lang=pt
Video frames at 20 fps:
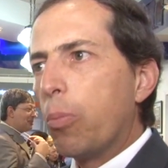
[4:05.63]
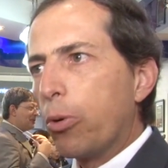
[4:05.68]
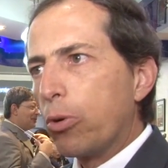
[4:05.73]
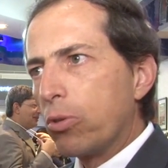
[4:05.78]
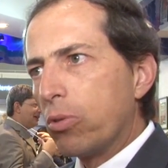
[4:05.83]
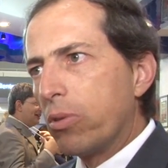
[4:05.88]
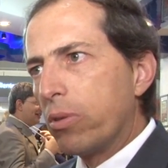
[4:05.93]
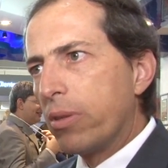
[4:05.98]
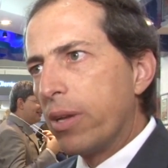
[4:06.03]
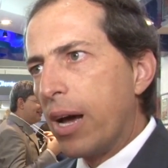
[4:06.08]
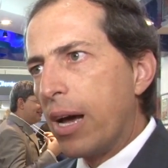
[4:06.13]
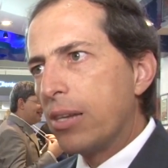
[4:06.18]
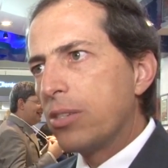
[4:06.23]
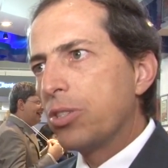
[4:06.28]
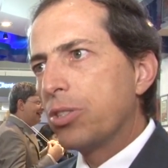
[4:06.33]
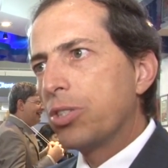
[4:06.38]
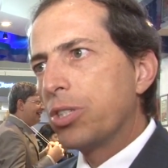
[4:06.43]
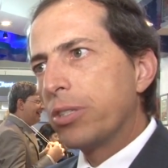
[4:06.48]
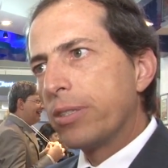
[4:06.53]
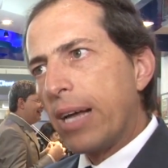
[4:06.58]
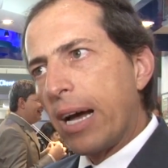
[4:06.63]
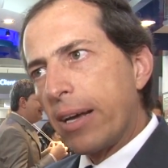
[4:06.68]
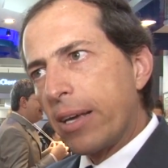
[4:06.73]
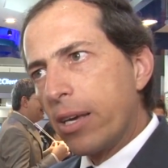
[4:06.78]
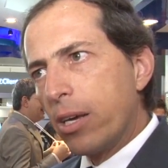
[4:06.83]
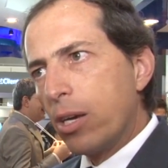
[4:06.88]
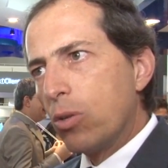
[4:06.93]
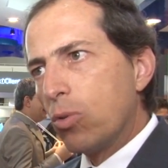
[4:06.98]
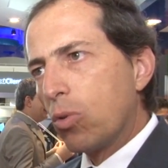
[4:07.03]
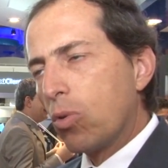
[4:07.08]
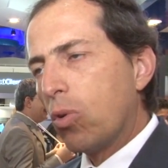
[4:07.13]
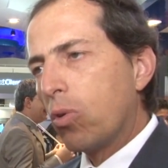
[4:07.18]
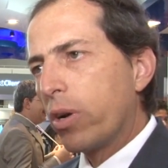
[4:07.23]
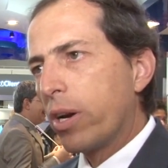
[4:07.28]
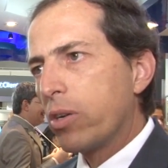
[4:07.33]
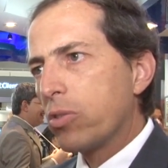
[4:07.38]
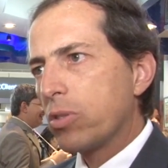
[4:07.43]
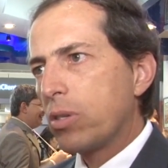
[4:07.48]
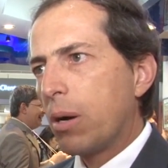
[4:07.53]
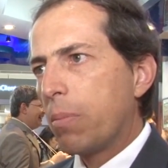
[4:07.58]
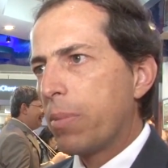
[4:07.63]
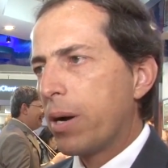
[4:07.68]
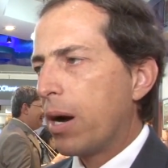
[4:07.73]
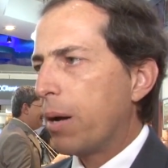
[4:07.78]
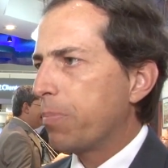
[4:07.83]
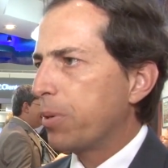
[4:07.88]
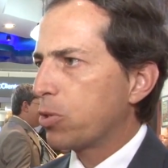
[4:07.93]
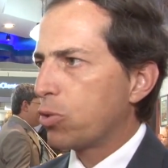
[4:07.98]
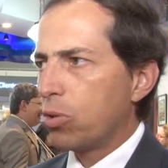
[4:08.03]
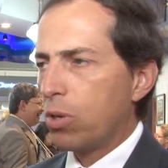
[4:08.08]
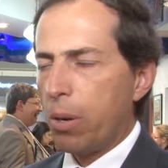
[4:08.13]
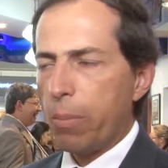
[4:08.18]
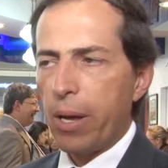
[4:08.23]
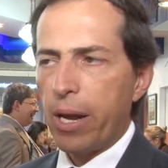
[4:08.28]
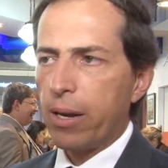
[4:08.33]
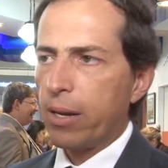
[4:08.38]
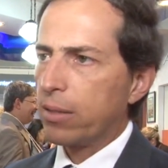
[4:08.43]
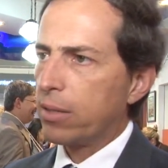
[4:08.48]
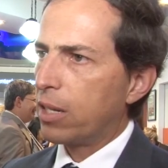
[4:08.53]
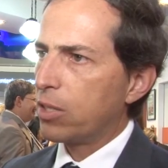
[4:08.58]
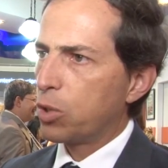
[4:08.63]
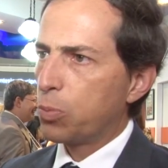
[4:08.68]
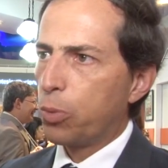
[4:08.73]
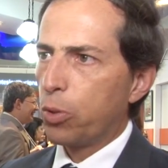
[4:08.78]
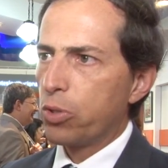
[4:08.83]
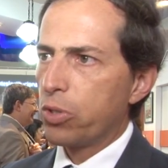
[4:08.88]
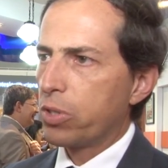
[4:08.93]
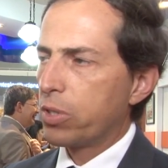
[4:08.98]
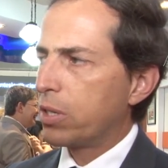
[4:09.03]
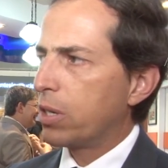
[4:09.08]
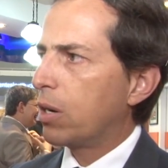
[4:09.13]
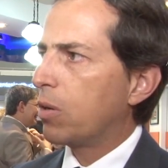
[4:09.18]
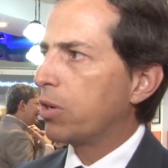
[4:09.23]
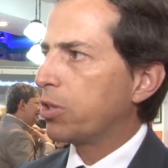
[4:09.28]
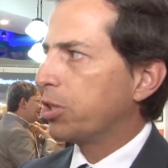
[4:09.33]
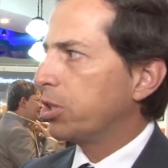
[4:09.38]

oportunidade de estar tá aqui no Congresso da Abrap, a Sul-América está à disposição.